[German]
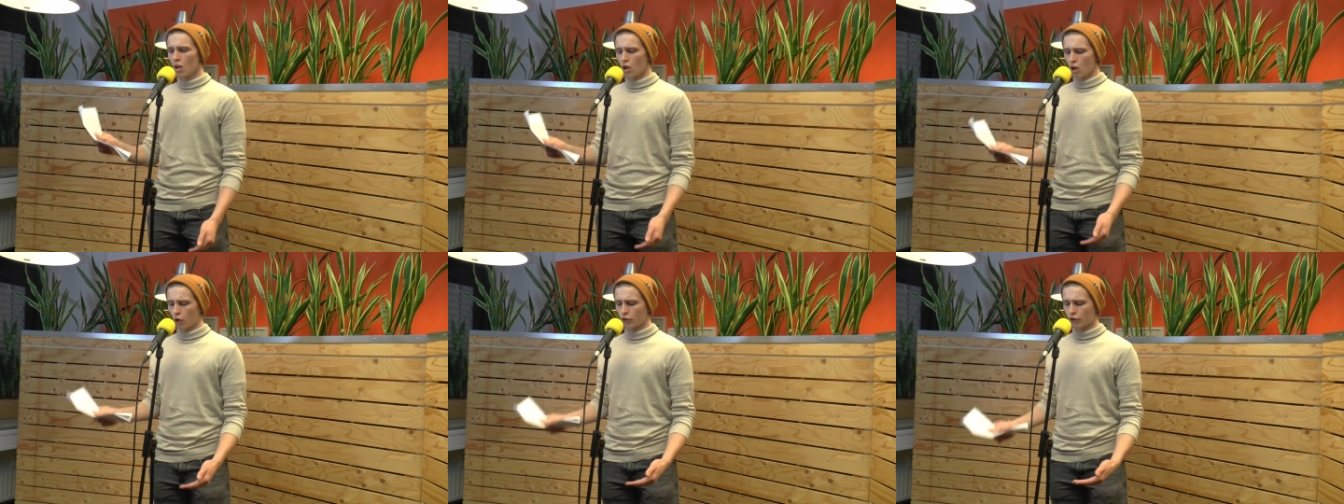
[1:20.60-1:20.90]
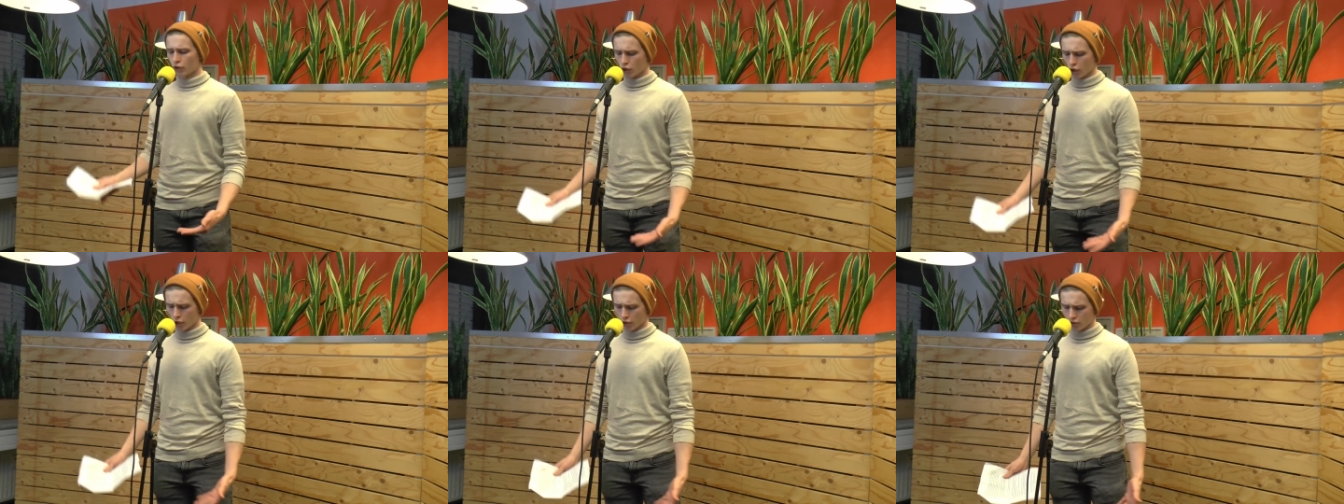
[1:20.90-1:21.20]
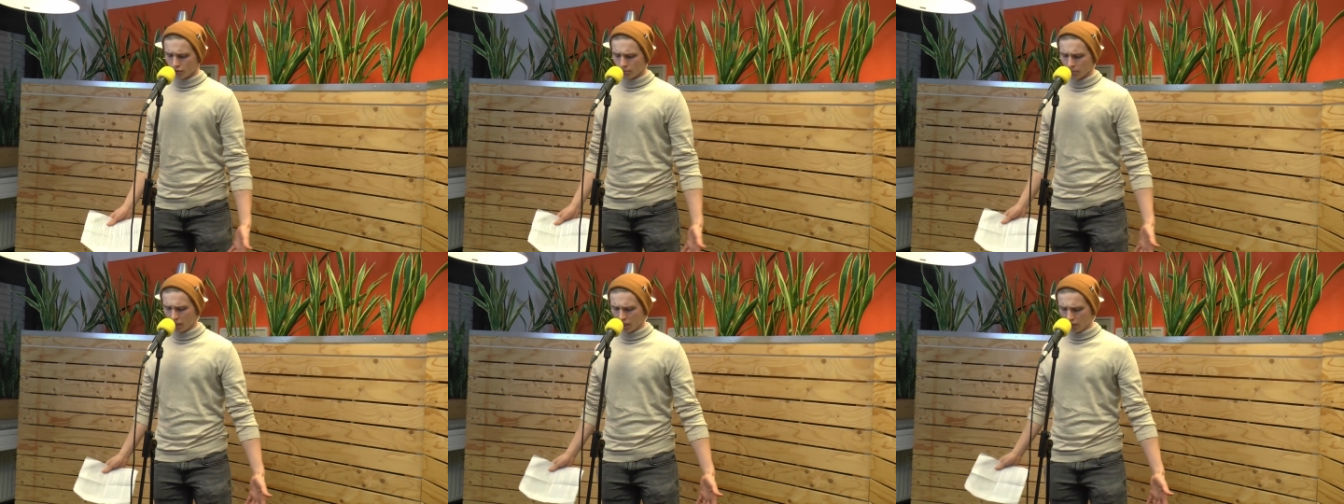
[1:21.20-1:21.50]
Und so
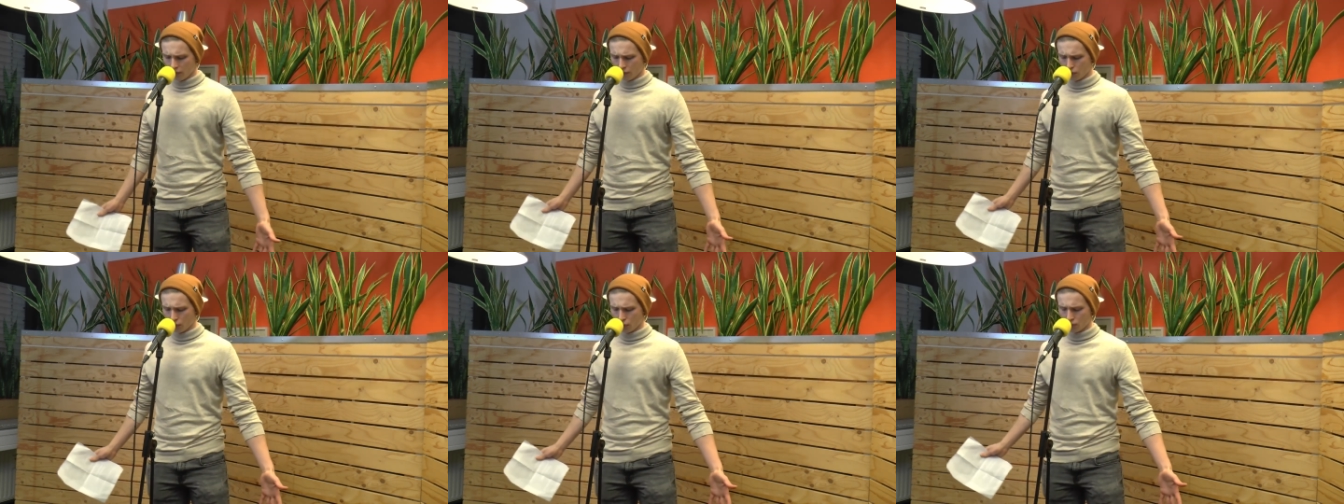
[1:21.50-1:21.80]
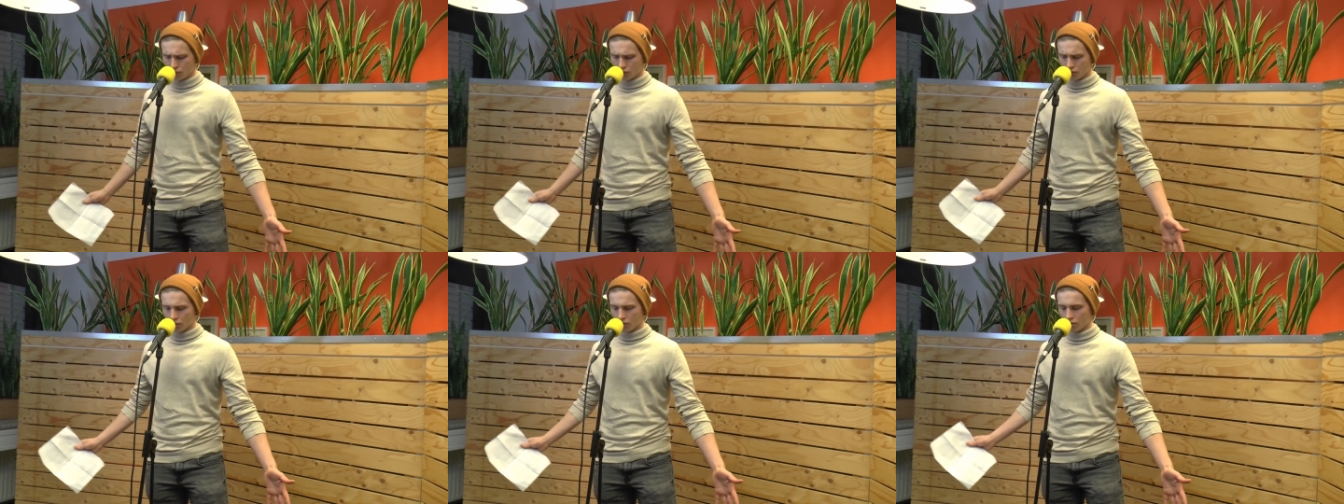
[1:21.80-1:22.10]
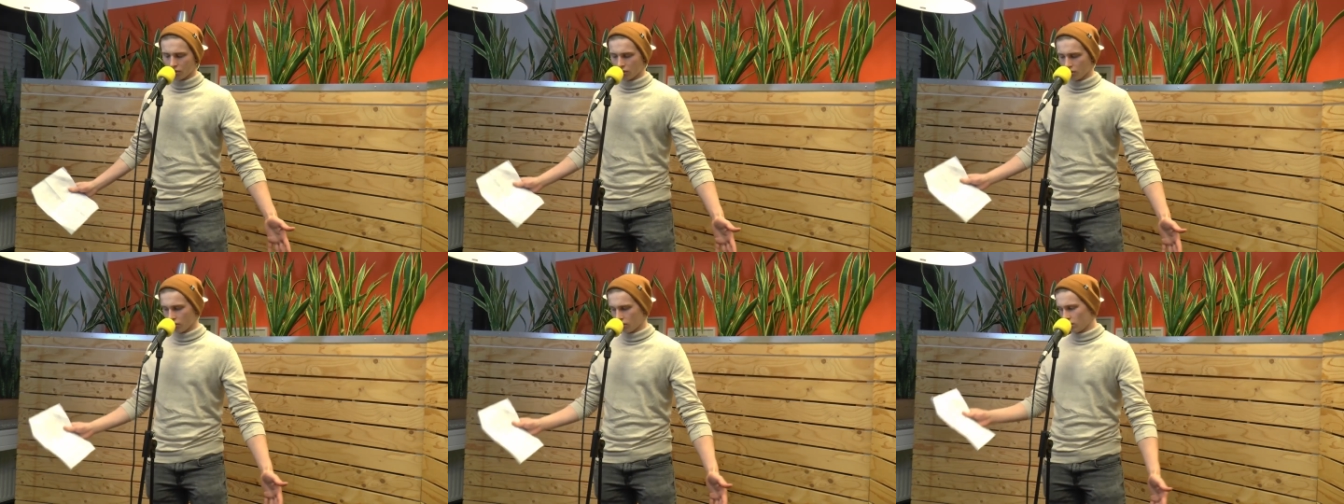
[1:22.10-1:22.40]
küsst mir die
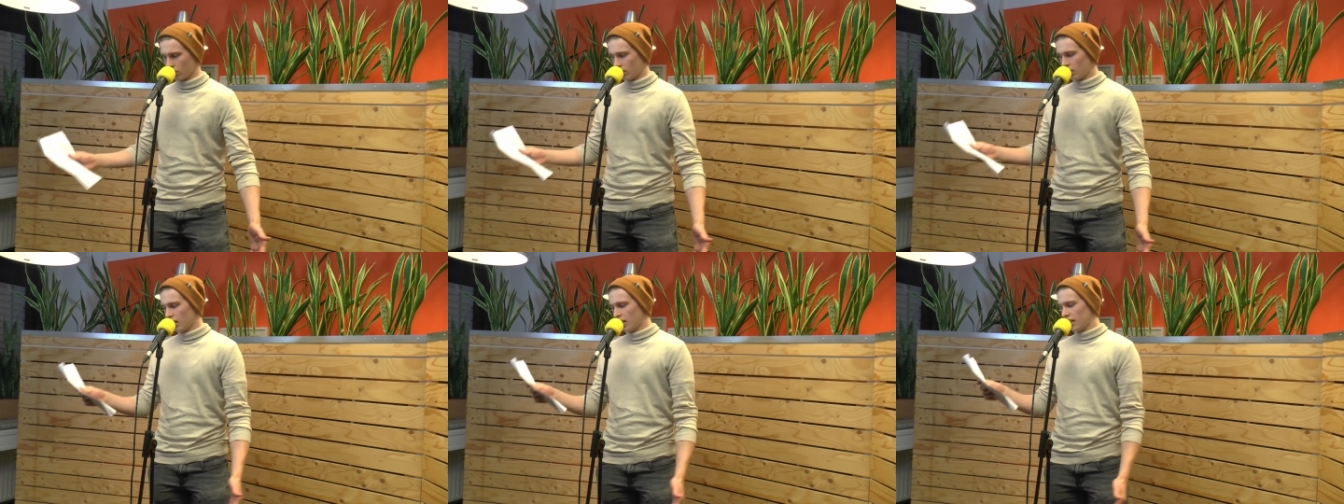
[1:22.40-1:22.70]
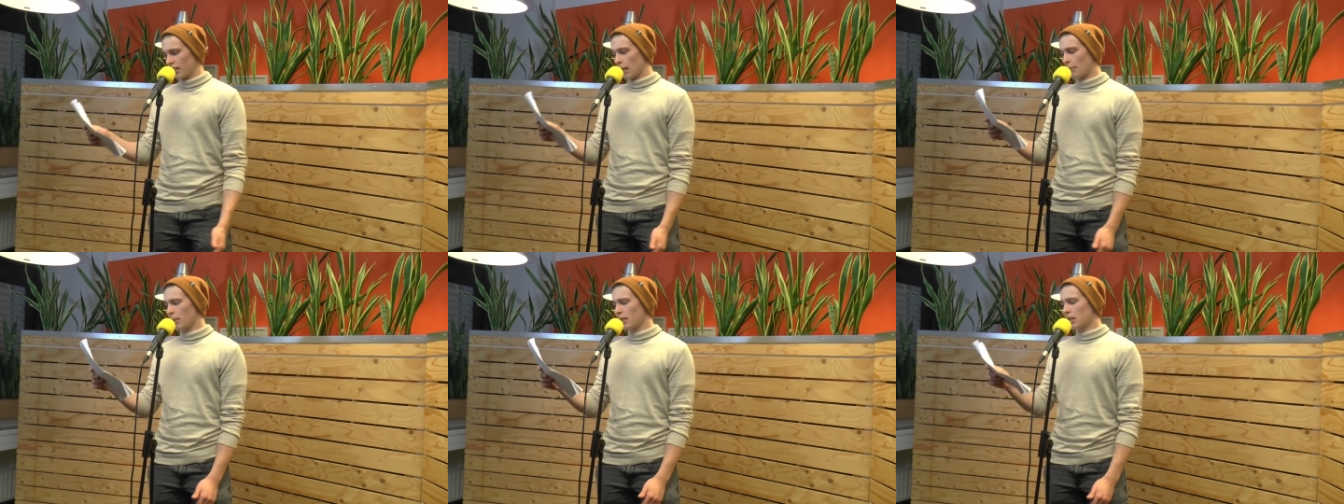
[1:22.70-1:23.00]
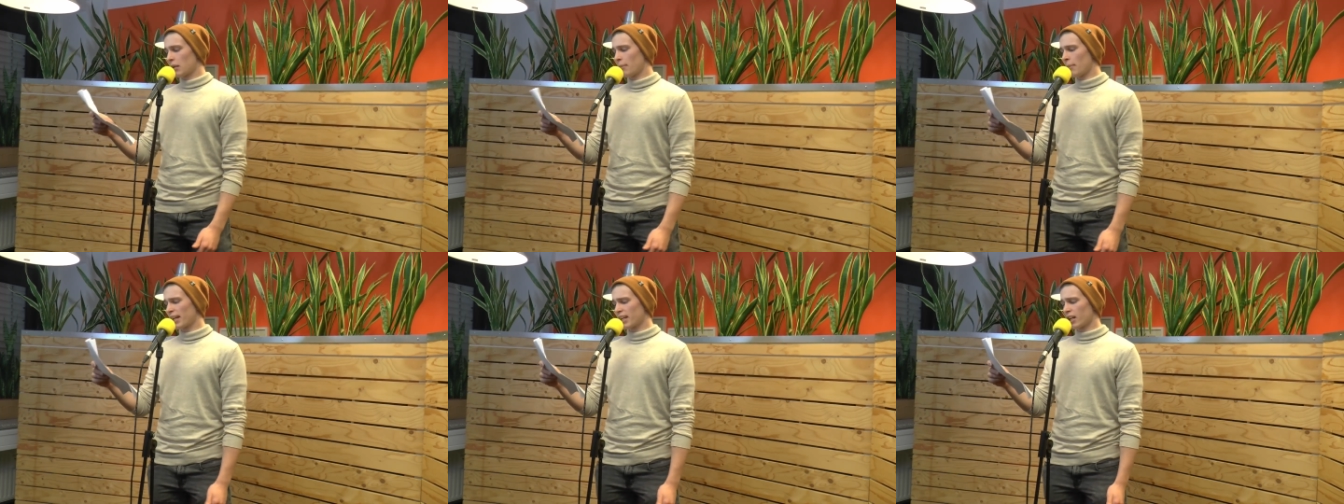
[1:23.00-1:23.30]
Füße, damit
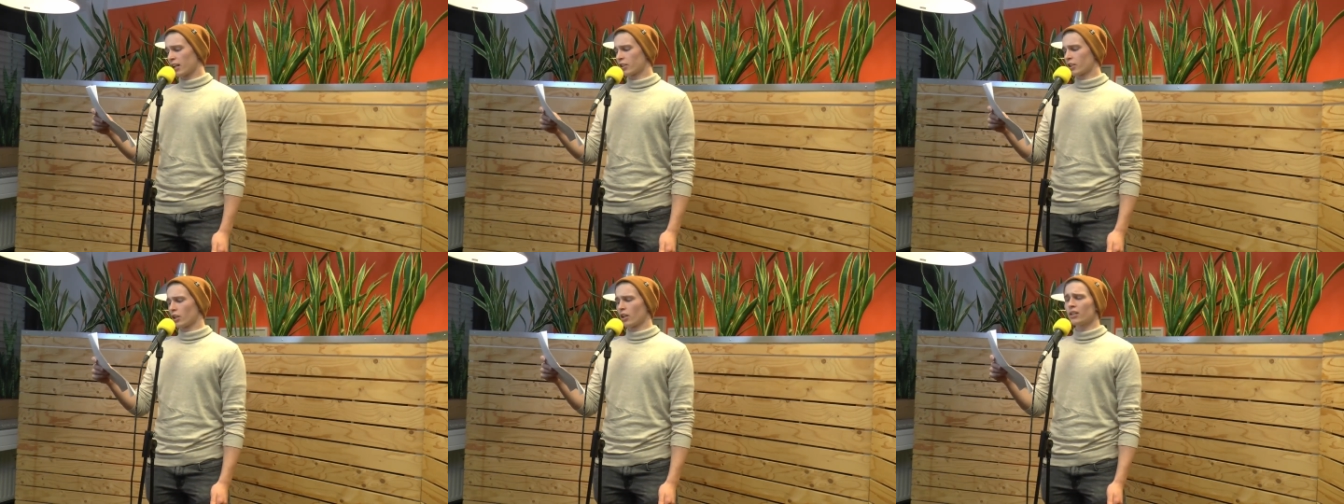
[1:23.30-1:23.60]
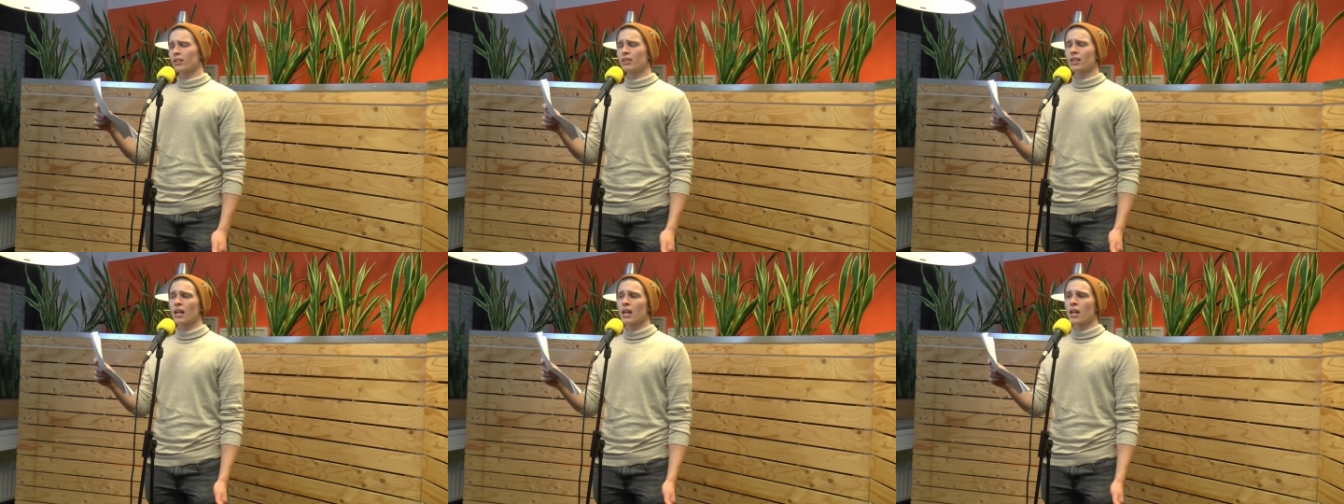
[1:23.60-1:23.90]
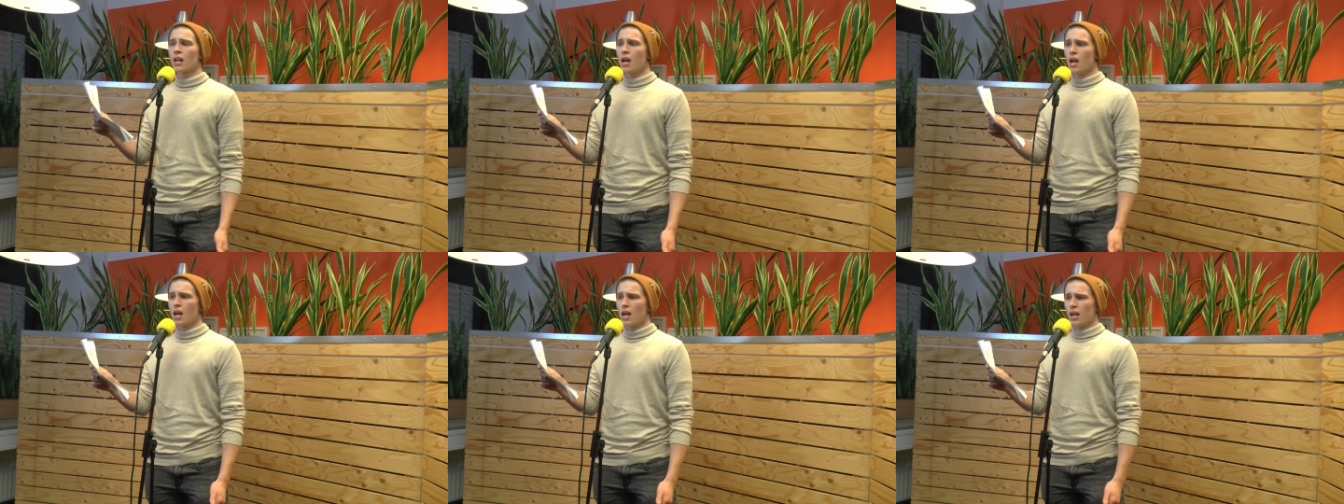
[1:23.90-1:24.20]
ihr meckern könnt, denn